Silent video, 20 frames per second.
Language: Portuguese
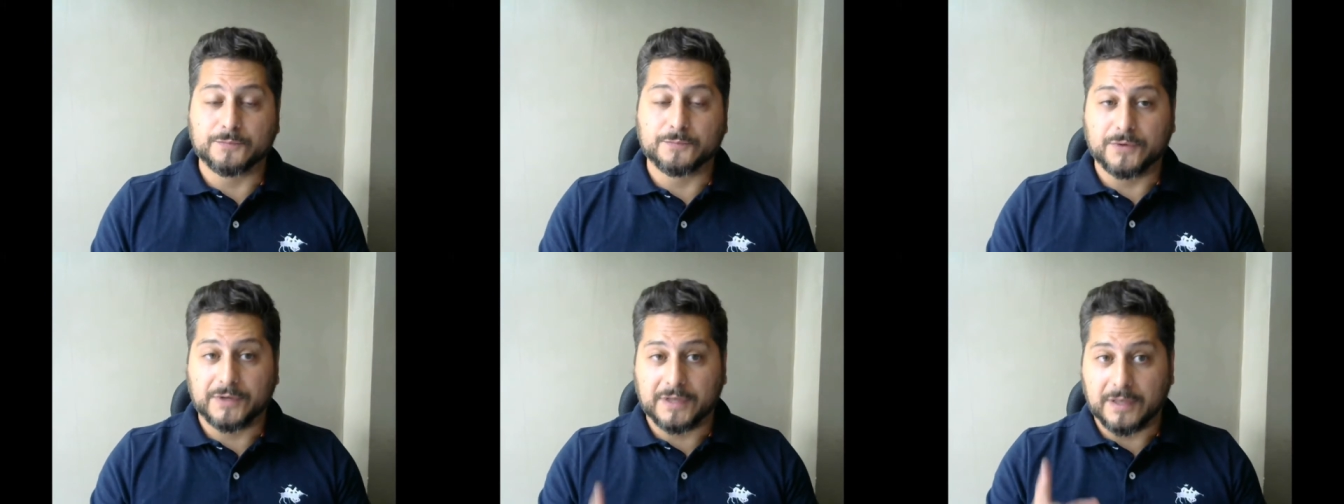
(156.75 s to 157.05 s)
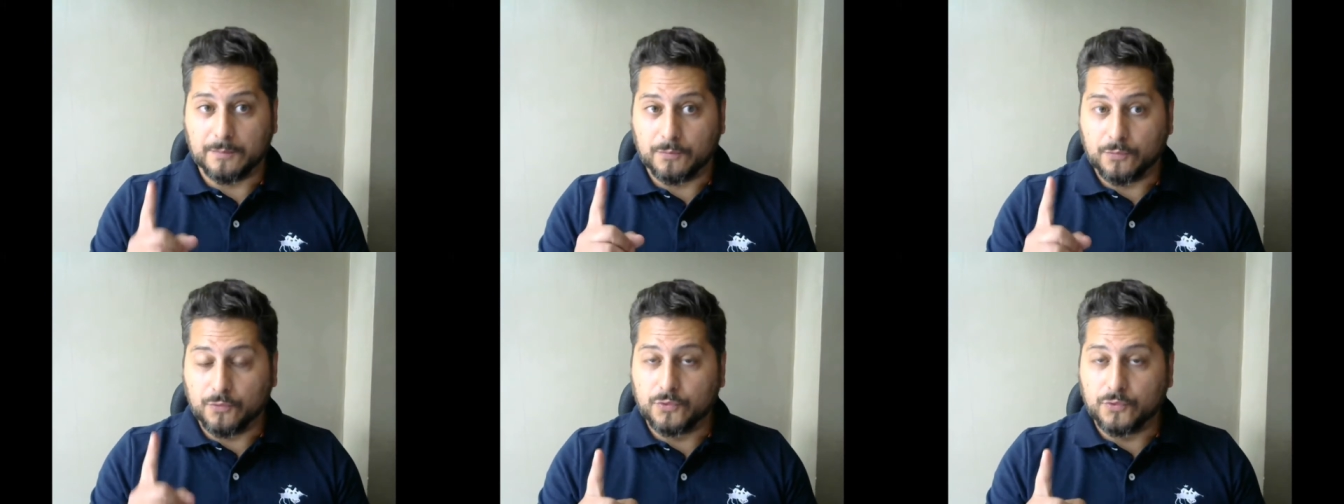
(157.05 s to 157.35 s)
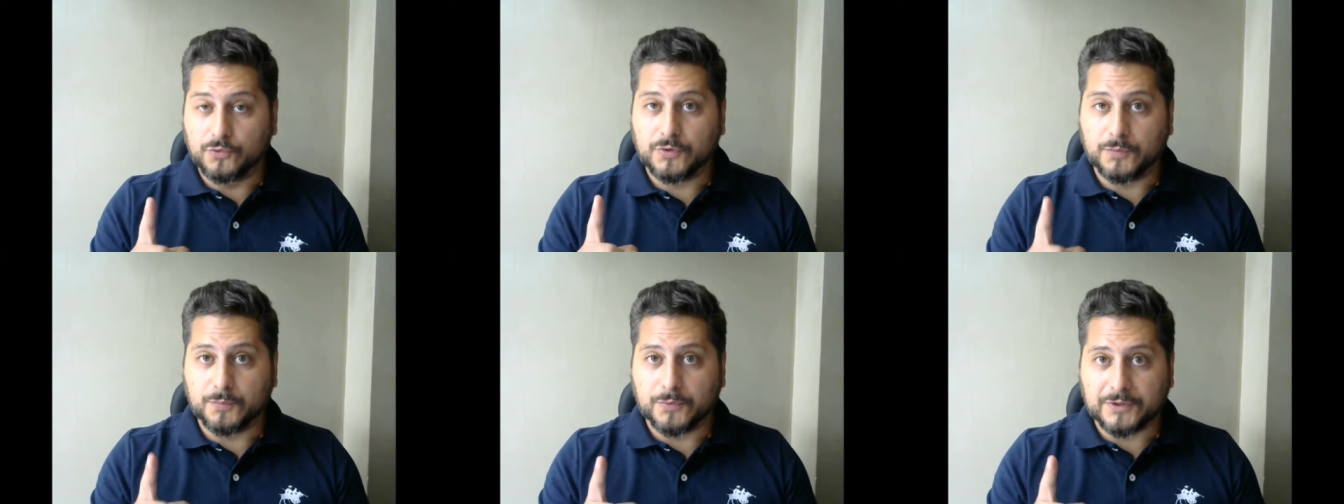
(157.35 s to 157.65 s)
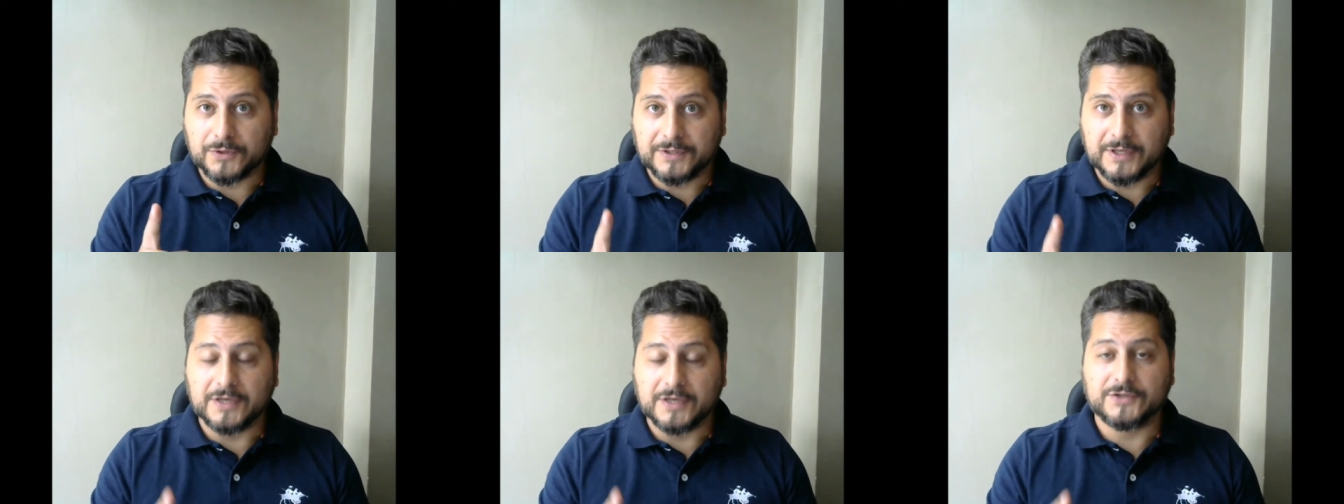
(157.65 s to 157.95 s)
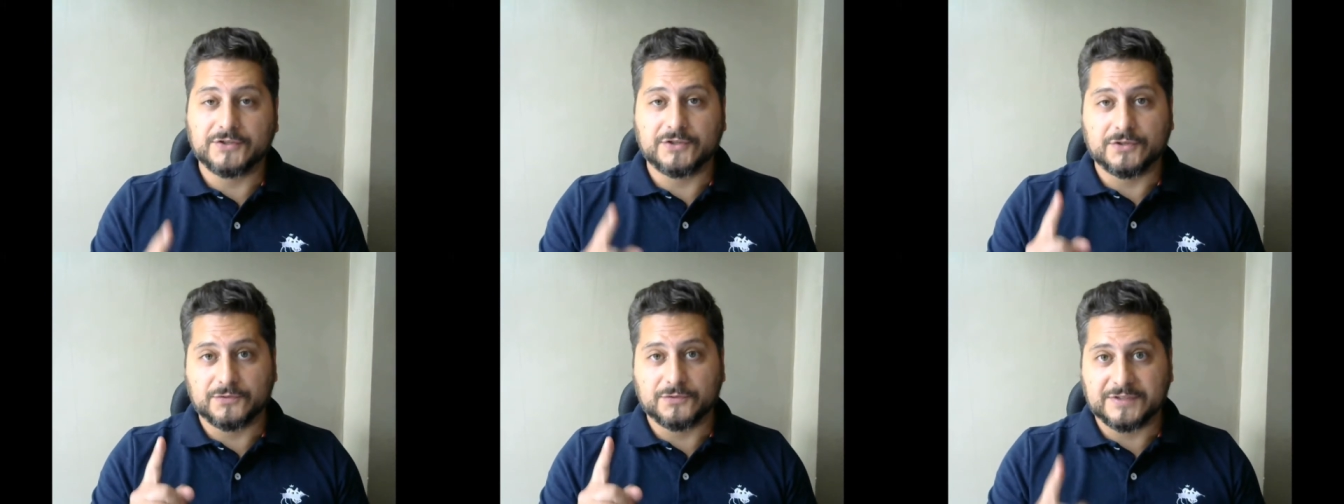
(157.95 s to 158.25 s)
Porque é muito
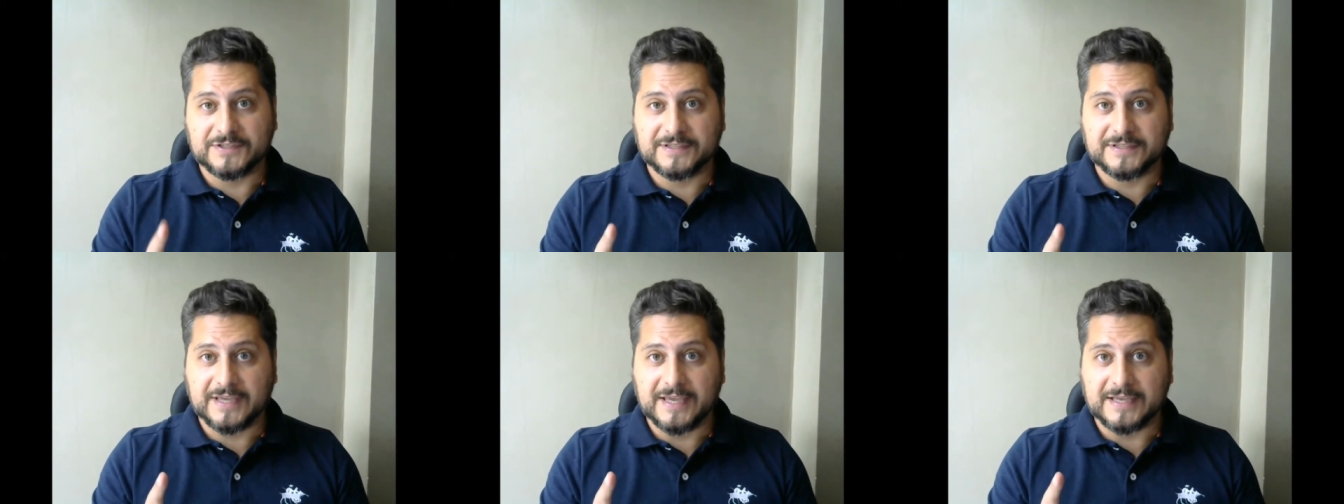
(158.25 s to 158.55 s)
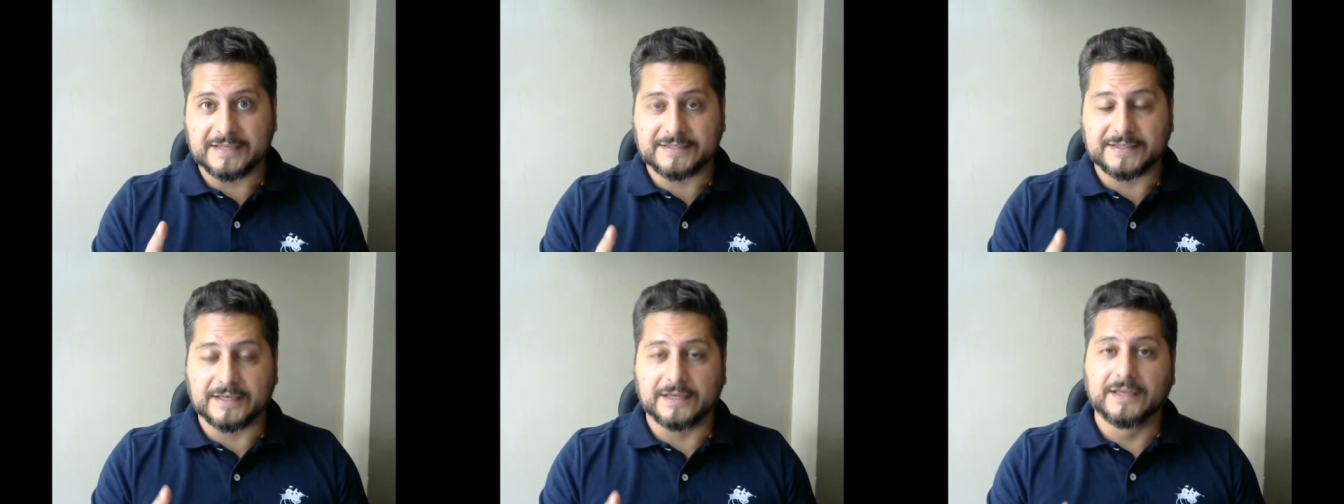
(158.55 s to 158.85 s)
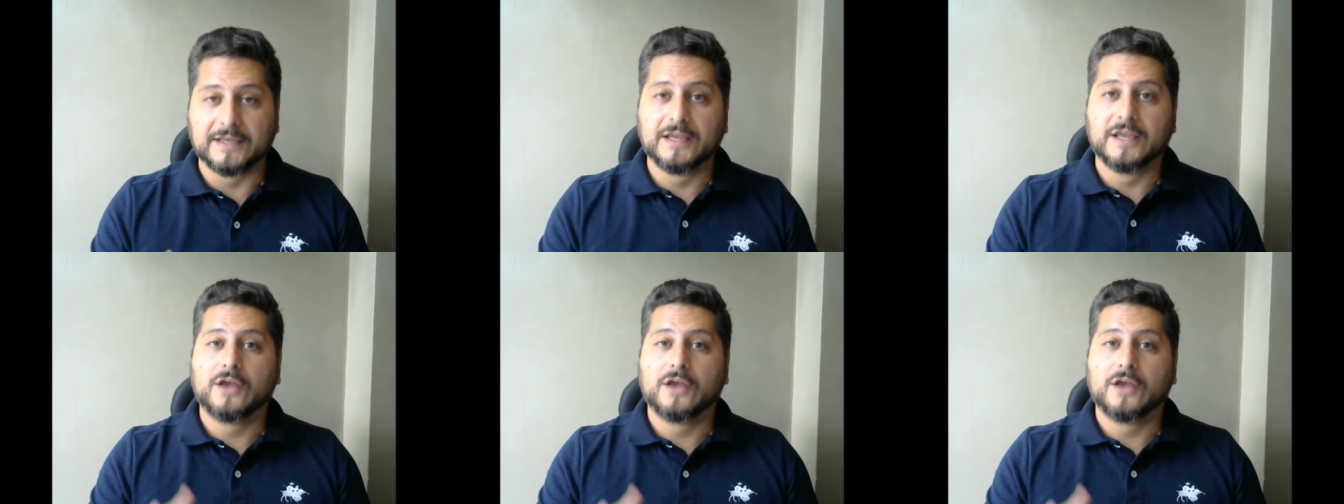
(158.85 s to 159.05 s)
importante, não se esqueça.